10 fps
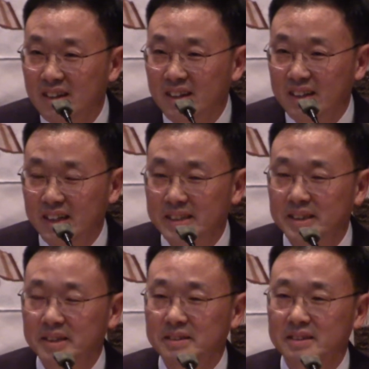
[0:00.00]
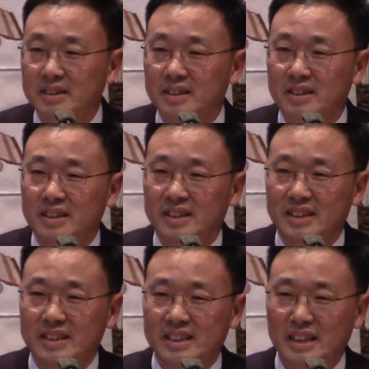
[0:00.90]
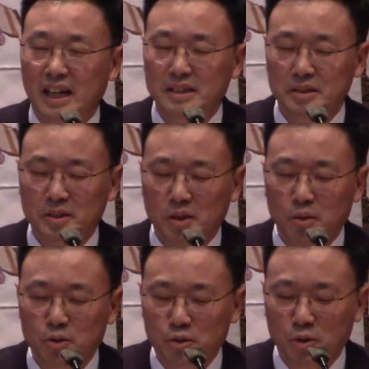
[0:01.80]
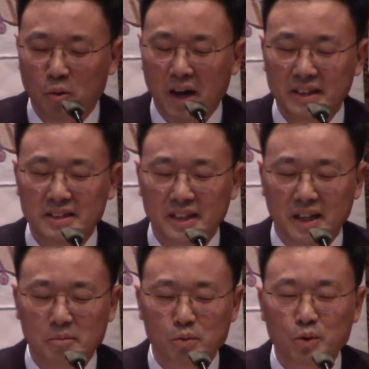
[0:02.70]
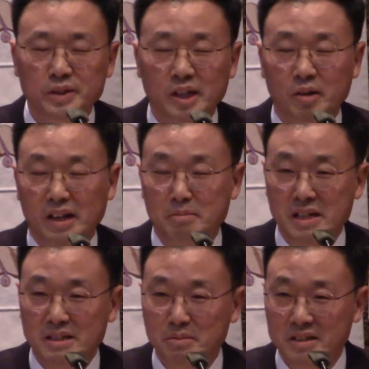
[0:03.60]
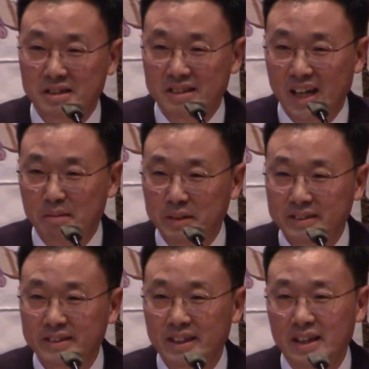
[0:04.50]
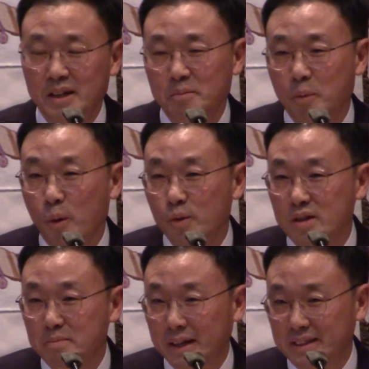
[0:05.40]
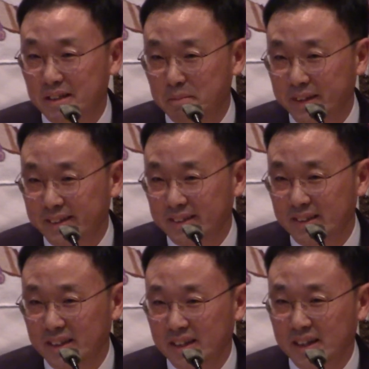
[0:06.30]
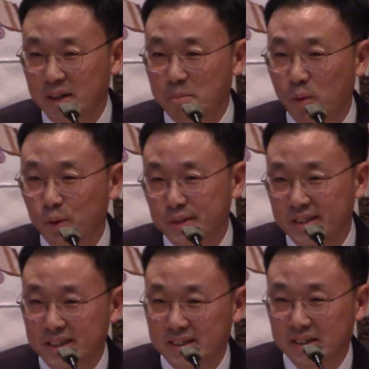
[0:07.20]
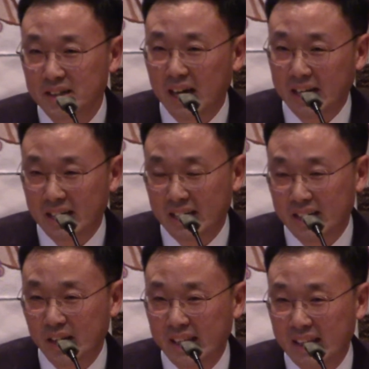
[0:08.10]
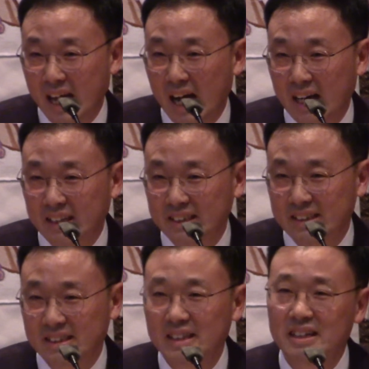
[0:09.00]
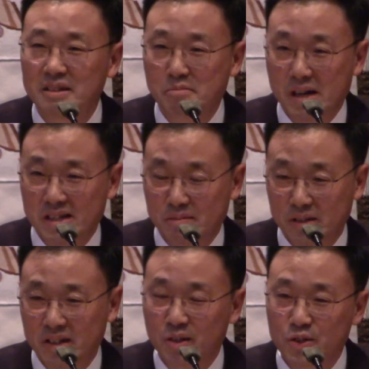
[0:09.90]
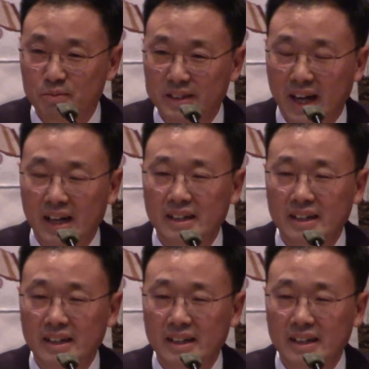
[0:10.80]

그래서 지난 석주 동안 제가 무엇에 관한 말씀을 드렸냐 하면 복을 받으려면 본질을 알아야 된다 하는 것을 말씀을 드렸습니다.